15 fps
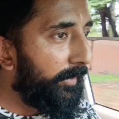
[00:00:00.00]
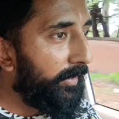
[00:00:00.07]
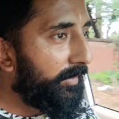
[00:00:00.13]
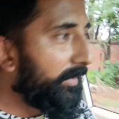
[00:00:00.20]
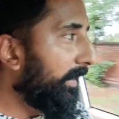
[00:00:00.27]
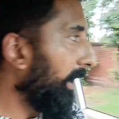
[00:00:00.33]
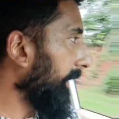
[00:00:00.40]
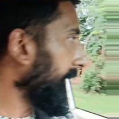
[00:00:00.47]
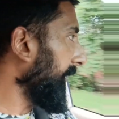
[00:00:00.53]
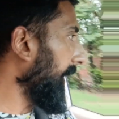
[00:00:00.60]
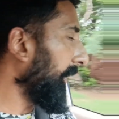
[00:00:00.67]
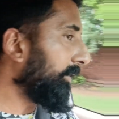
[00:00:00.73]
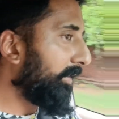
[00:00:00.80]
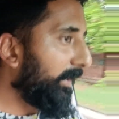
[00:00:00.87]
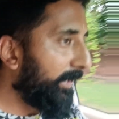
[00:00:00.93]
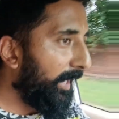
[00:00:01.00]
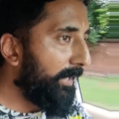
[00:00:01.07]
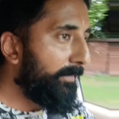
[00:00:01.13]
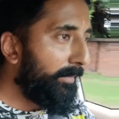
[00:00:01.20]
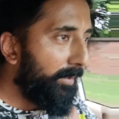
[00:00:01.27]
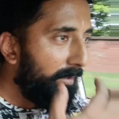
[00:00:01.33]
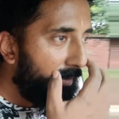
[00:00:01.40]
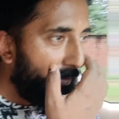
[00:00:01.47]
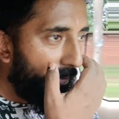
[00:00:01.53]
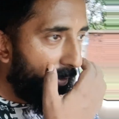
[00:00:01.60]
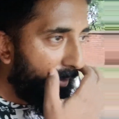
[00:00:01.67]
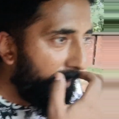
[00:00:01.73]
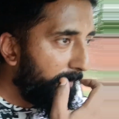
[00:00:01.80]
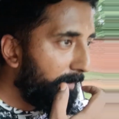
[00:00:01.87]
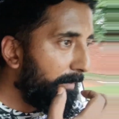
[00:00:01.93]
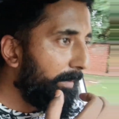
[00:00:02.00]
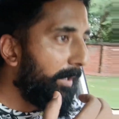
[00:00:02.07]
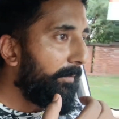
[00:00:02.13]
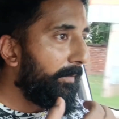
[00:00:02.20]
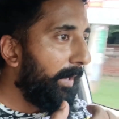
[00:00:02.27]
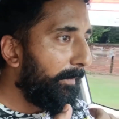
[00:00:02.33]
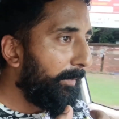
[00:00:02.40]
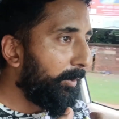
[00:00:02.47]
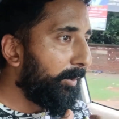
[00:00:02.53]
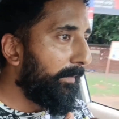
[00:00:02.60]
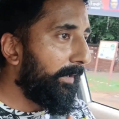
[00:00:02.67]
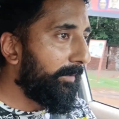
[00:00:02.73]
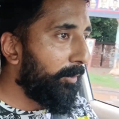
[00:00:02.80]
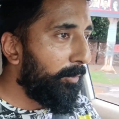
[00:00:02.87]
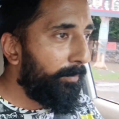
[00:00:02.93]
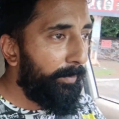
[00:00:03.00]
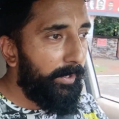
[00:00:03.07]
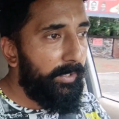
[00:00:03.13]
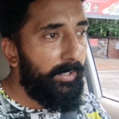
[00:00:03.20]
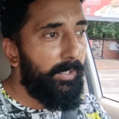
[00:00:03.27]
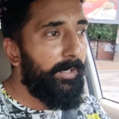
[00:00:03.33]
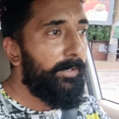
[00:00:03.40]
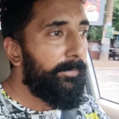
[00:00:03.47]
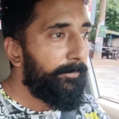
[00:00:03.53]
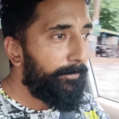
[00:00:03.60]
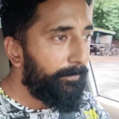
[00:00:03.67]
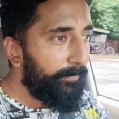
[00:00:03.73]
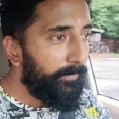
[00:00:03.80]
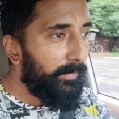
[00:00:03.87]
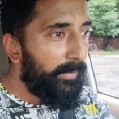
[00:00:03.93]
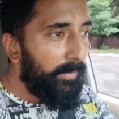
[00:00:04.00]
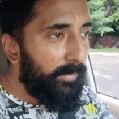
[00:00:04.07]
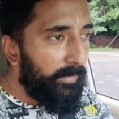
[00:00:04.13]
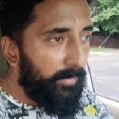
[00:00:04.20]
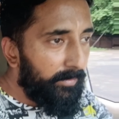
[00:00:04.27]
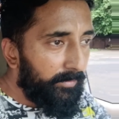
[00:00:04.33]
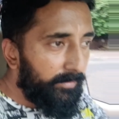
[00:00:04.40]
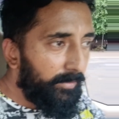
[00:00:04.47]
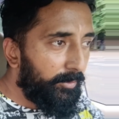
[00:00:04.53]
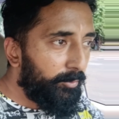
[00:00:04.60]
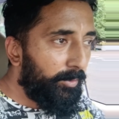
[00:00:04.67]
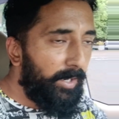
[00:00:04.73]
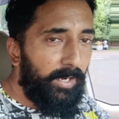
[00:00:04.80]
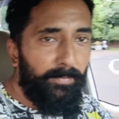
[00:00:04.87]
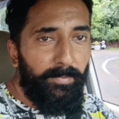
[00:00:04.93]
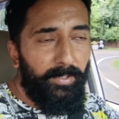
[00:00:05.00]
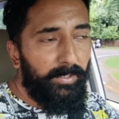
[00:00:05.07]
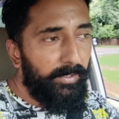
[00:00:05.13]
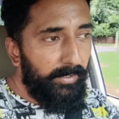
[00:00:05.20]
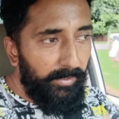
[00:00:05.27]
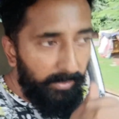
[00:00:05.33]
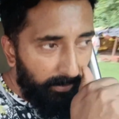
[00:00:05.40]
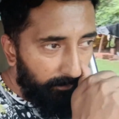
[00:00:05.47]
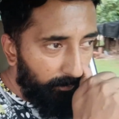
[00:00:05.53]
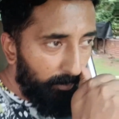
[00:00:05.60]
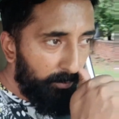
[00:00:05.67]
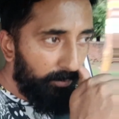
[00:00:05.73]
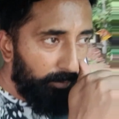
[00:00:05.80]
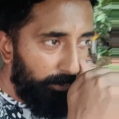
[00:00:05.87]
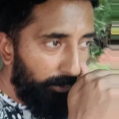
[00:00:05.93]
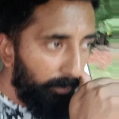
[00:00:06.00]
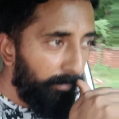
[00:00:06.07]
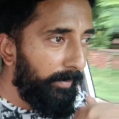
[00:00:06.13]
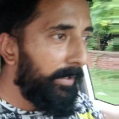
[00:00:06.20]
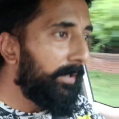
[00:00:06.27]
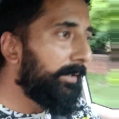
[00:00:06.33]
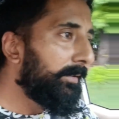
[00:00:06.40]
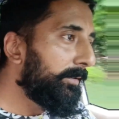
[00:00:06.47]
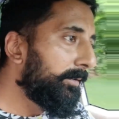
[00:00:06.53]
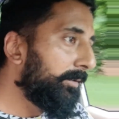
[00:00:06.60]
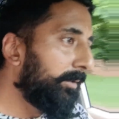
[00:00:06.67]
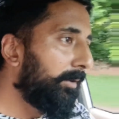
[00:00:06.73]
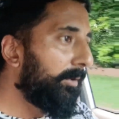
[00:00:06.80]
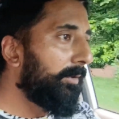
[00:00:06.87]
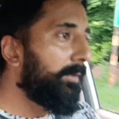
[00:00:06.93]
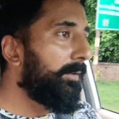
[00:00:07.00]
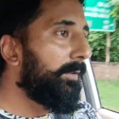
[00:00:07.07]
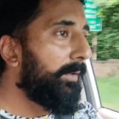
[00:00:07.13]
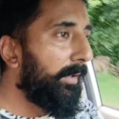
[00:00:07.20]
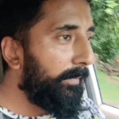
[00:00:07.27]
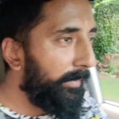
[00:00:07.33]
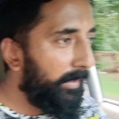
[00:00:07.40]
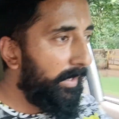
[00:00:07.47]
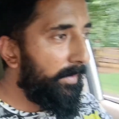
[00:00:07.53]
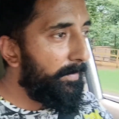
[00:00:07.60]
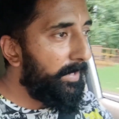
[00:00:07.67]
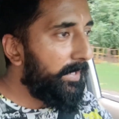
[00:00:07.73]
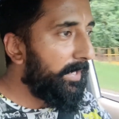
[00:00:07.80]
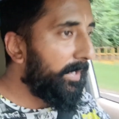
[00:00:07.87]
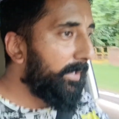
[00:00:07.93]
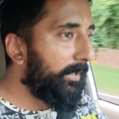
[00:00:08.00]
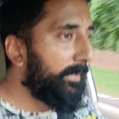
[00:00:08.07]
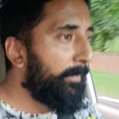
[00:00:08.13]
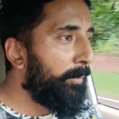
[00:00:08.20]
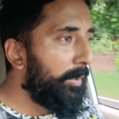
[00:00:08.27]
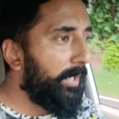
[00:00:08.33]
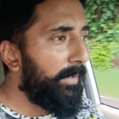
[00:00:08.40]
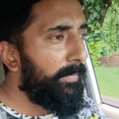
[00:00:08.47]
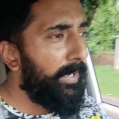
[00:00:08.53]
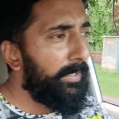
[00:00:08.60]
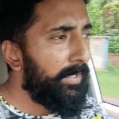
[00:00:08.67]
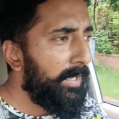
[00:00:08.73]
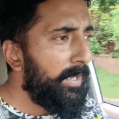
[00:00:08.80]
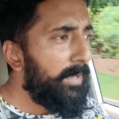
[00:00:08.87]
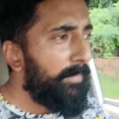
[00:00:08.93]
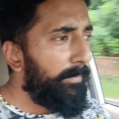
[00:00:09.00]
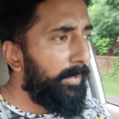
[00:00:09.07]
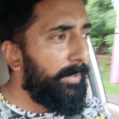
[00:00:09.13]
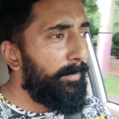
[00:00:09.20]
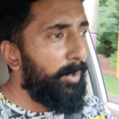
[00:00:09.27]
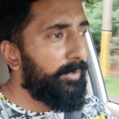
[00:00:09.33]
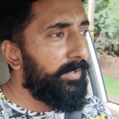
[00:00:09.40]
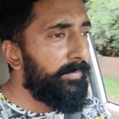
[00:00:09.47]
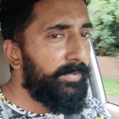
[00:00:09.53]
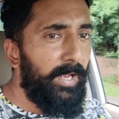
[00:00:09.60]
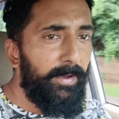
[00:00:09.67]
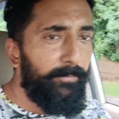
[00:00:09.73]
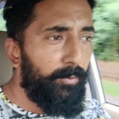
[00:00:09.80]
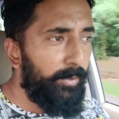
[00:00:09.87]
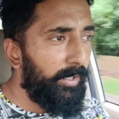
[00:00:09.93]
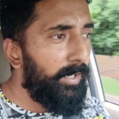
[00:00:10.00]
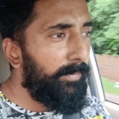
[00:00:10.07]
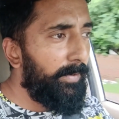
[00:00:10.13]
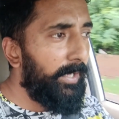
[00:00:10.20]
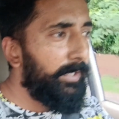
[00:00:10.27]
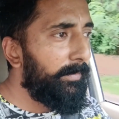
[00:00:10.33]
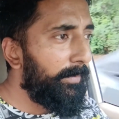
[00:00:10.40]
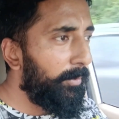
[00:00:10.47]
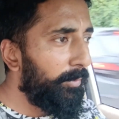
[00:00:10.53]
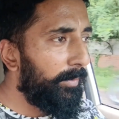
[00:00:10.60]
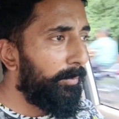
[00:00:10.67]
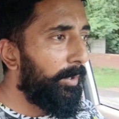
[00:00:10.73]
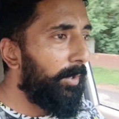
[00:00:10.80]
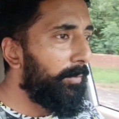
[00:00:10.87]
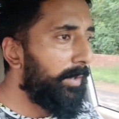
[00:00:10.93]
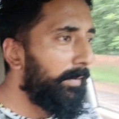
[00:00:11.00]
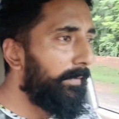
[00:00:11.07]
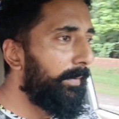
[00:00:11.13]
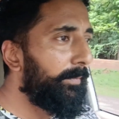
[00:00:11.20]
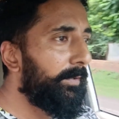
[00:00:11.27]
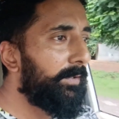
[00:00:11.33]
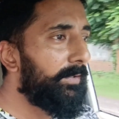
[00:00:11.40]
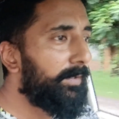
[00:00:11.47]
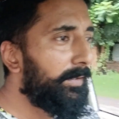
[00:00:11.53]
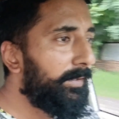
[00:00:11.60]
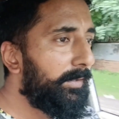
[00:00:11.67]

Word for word: रिस्क रहता है आज के टाइम में और अभी मेरी फैमिली तो वैसे ऊपर ही है ससुराल में ही है वो कुल्लू में तो अभी ये महीना ख़त्म होने के बाद मतलब मौसम साफ़ होने के बाद ही मैं उन्हें बुलाऊँगा वापस